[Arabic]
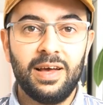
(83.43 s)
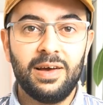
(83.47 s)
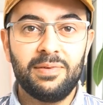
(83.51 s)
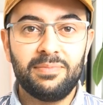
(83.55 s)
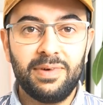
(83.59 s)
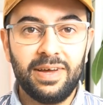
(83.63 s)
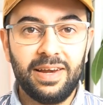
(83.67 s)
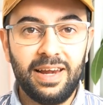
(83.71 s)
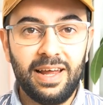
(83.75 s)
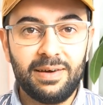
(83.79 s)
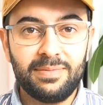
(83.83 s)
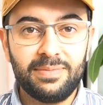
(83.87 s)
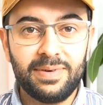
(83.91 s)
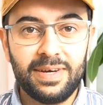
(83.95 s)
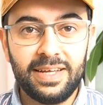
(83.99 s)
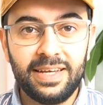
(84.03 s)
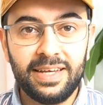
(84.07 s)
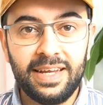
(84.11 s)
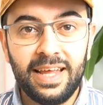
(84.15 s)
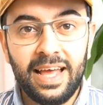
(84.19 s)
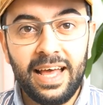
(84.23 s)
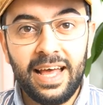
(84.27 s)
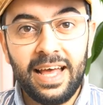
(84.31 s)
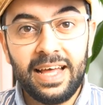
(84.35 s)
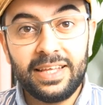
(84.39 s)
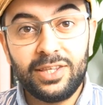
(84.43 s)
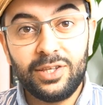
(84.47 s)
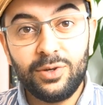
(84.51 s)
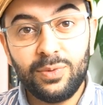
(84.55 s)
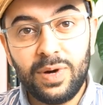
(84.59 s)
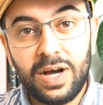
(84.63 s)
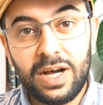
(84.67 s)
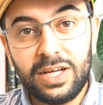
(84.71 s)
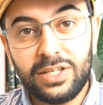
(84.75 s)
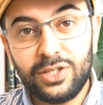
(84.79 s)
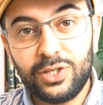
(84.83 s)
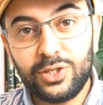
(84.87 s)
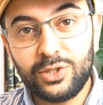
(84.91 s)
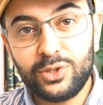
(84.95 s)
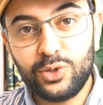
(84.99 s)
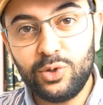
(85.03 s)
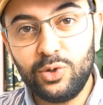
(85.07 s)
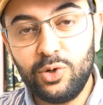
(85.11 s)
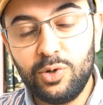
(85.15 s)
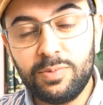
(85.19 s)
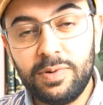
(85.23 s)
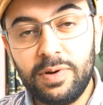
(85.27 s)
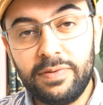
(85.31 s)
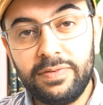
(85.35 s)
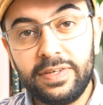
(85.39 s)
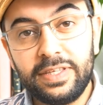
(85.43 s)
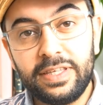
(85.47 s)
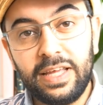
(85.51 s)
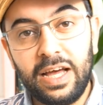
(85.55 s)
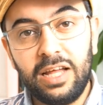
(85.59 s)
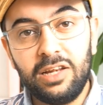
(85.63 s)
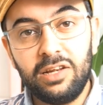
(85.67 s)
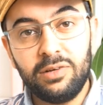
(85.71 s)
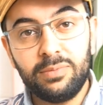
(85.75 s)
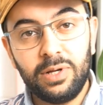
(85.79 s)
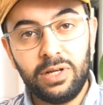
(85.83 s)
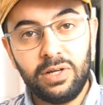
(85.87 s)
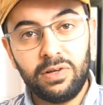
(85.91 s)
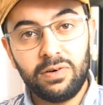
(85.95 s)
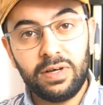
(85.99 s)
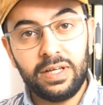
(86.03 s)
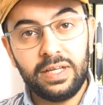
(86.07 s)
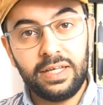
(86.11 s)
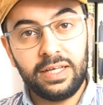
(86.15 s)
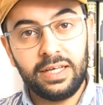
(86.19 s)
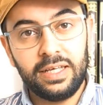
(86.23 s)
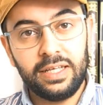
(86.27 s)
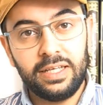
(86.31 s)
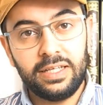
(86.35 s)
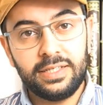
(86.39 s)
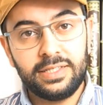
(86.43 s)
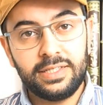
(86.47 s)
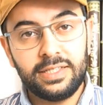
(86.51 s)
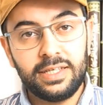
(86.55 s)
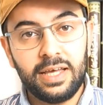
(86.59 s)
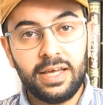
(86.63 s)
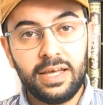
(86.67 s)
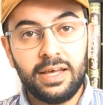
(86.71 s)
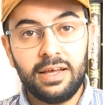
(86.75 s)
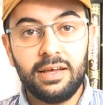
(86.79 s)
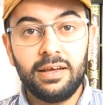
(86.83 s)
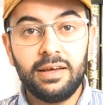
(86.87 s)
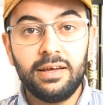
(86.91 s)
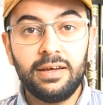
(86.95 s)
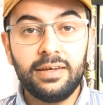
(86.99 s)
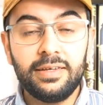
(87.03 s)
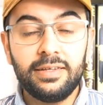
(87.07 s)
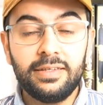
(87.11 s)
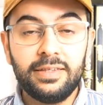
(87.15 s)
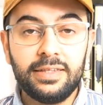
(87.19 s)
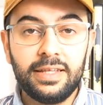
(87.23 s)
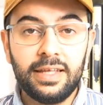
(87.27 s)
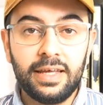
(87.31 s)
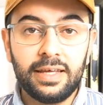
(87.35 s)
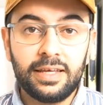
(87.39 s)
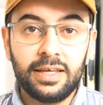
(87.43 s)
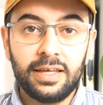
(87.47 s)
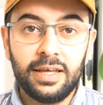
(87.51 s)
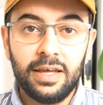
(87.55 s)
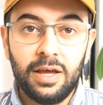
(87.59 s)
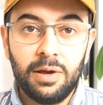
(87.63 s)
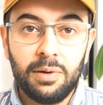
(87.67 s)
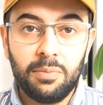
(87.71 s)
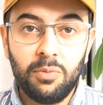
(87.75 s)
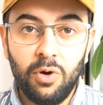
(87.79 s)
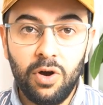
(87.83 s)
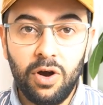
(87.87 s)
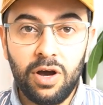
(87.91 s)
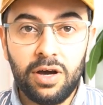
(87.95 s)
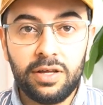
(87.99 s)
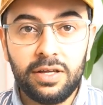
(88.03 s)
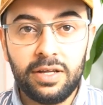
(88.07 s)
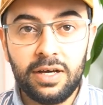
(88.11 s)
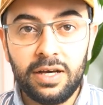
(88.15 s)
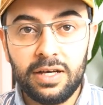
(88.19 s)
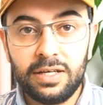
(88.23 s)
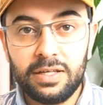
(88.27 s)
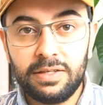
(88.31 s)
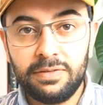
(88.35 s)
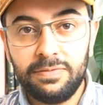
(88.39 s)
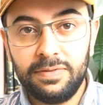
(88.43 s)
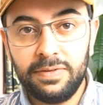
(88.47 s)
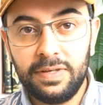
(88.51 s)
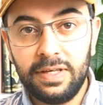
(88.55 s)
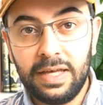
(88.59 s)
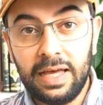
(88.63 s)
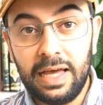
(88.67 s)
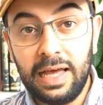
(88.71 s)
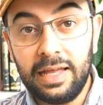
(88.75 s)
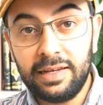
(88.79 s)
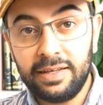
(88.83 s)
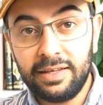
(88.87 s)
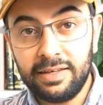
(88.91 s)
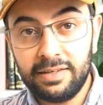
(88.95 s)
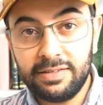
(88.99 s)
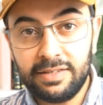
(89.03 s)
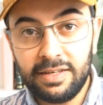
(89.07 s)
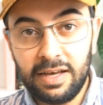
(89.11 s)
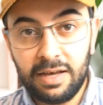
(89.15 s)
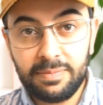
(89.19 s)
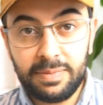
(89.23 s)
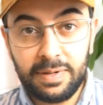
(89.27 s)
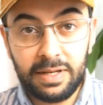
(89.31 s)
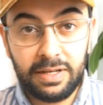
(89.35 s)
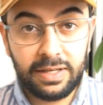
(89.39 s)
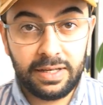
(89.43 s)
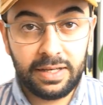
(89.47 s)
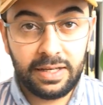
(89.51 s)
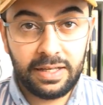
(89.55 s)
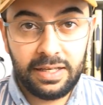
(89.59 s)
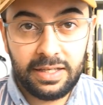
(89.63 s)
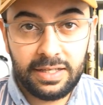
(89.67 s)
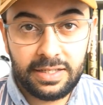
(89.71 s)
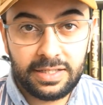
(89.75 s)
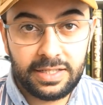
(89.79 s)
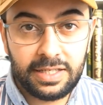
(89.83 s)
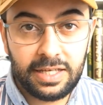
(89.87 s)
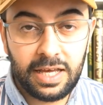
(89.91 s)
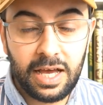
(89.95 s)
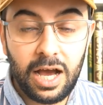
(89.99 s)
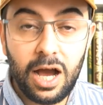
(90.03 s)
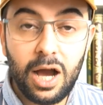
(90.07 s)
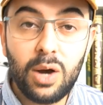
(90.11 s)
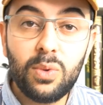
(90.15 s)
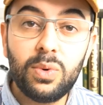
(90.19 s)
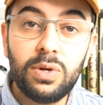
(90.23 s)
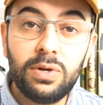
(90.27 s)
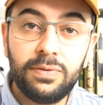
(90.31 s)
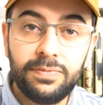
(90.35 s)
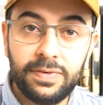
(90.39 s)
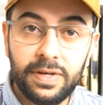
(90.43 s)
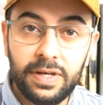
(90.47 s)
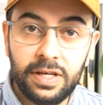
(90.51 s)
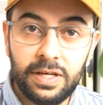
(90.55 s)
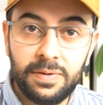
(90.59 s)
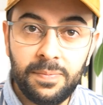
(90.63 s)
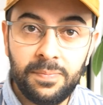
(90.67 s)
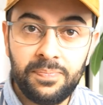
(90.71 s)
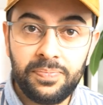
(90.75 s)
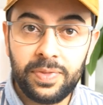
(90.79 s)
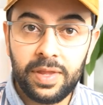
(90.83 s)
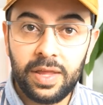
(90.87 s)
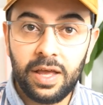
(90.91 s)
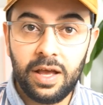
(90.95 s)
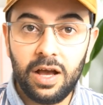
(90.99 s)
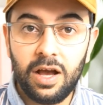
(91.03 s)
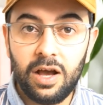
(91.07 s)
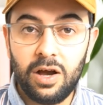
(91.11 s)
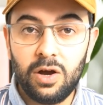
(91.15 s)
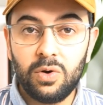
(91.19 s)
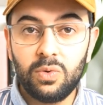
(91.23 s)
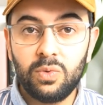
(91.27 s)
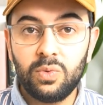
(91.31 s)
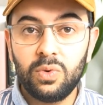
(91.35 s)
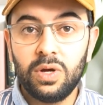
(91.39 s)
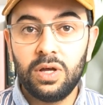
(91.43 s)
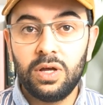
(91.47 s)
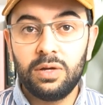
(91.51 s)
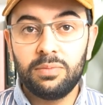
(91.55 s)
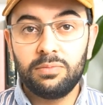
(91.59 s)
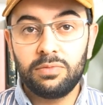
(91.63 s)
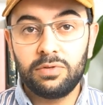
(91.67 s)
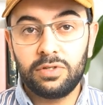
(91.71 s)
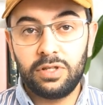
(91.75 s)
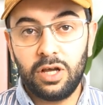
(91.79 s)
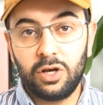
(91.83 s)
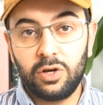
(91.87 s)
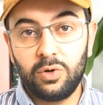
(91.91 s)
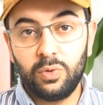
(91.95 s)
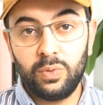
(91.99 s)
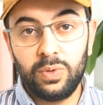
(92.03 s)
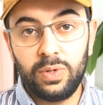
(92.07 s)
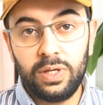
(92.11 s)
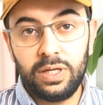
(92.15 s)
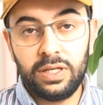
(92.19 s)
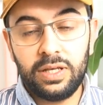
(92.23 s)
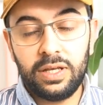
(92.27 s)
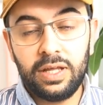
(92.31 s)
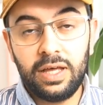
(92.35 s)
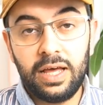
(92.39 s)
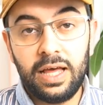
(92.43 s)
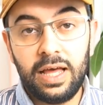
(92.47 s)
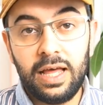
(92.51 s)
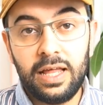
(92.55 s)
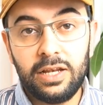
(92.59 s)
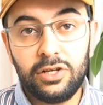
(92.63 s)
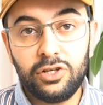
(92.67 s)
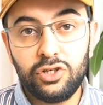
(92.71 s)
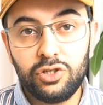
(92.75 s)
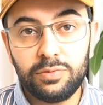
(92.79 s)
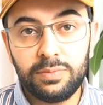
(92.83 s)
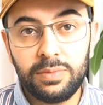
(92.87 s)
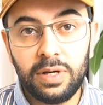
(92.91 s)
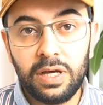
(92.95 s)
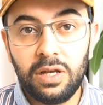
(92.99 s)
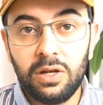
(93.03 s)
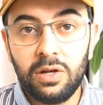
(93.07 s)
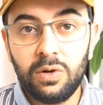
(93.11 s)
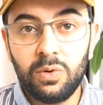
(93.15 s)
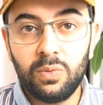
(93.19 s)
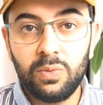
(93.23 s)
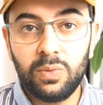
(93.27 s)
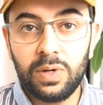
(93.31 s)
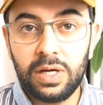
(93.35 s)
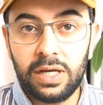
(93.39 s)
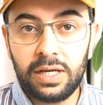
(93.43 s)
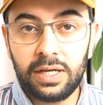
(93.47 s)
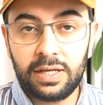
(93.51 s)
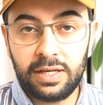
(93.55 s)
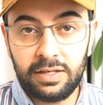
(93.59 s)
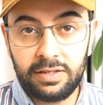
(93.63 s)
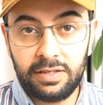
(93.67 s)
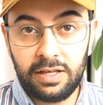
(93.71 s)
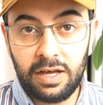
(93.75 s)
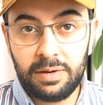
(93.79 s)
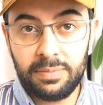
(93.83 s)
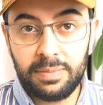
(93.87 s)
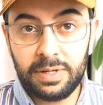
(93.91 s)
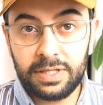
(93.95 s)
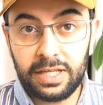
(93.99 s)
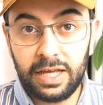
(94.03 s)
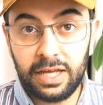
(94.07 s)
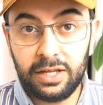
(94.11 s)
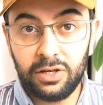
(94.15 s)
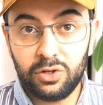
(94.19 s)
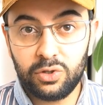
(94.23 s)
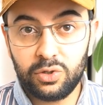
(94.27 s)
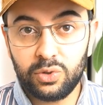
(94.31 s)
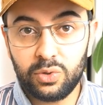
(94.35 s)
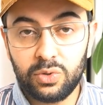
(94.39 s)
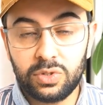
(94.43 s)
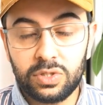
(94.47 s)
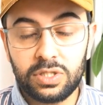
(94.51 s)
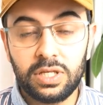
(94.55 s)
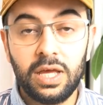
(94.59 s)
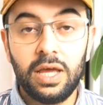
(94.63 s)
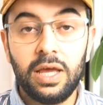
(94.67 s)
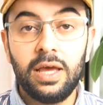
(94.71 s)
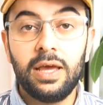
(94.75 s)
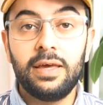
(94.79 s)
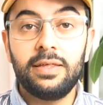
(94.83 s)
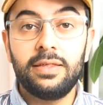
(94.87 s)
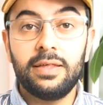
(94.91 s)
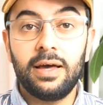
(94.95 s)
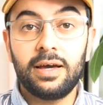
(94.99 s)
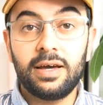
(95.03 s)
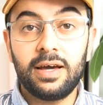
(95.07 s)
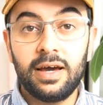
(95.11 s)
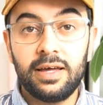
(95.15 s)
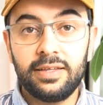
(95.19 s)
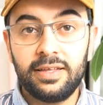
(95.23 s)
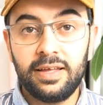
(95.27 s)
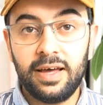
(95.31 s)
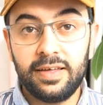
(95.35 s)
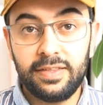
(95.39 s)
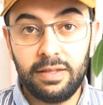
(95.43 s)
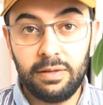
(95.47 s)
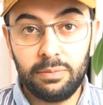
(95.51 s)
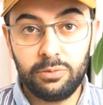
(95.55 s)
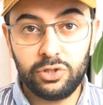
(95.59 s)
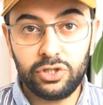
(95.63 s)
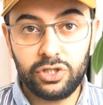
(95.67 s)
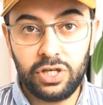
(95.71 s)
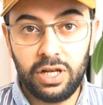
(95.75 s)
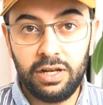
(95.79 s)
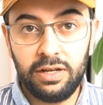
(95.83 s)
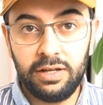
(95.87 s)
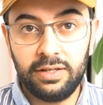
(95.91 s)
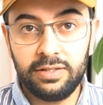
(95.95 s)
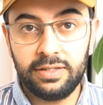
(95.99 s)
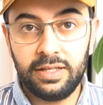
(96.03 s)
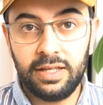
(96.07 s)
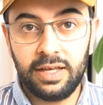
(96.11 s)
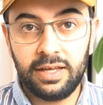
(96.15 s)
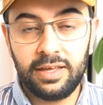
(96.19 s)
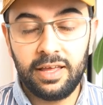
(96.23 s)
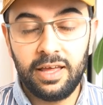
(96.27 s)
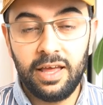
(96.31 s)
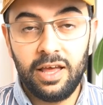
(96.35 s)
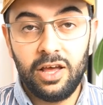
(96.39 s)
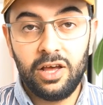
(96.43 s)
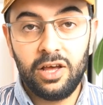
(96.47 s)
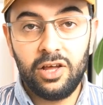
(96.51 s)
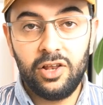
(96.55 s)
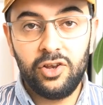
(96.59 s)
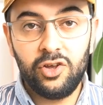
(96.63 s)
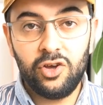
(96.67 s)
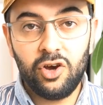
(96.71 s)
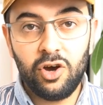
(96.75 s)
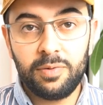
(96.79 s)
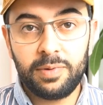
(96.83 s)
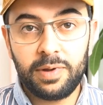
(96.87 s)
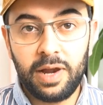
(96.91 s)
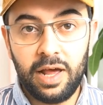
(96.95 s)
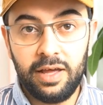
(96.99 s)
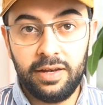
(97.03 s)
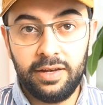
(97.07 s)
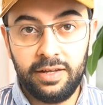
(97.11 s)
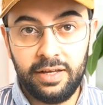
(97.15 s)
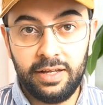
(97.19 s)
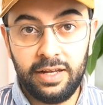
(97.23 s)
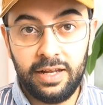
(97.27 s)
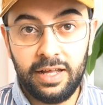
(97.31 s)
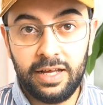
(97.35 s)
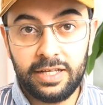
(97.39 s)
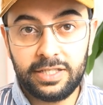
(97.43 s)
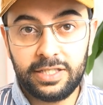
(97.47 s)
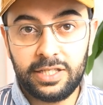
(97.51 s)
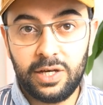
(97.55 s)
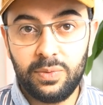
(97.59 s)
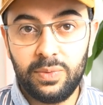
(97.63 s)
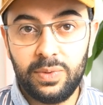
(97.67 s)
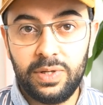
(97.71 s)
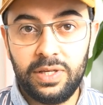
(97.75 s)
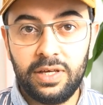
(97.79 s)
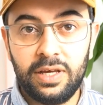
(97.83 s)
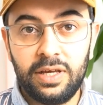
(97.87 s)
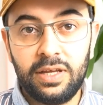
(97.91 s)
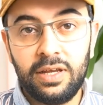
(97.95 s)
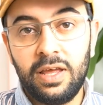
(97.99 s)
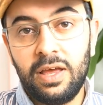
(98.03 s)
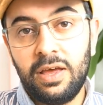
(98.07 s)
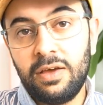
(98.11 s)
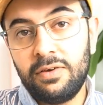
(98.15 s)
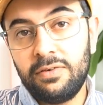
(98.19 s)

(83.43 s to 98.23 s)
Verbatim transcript: مرحبا تواجه صعوبة في تعلم اللغة الإنجليزية عندك معاناة في الكتابة الإنجليزية أو الفهم أو تكوين الجمل وكتابة النصوص إذا كانت هذه المشكلة اللي عندك اليوم راح نحلها سويا